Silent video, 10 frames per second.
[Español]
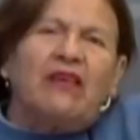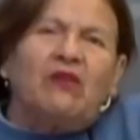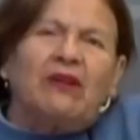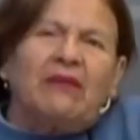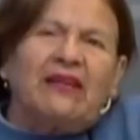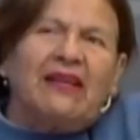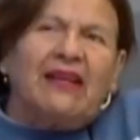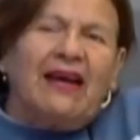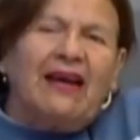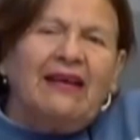una
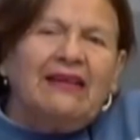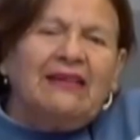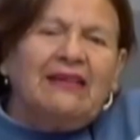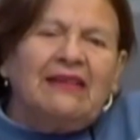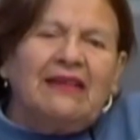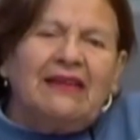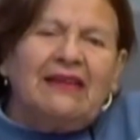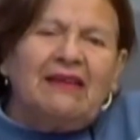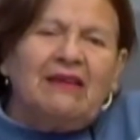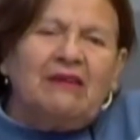manera
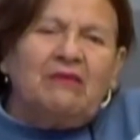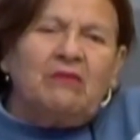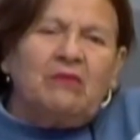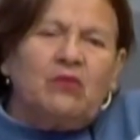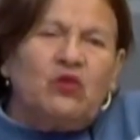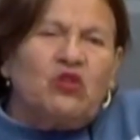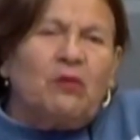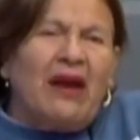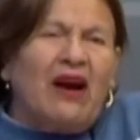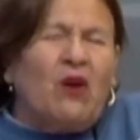eh, mucho
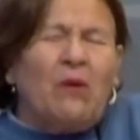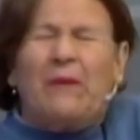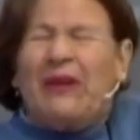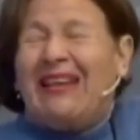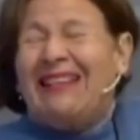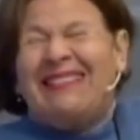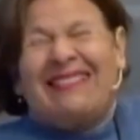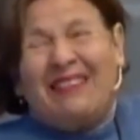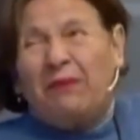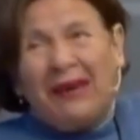más
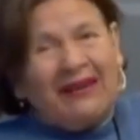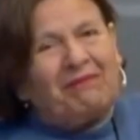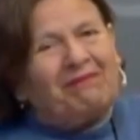comprensiva,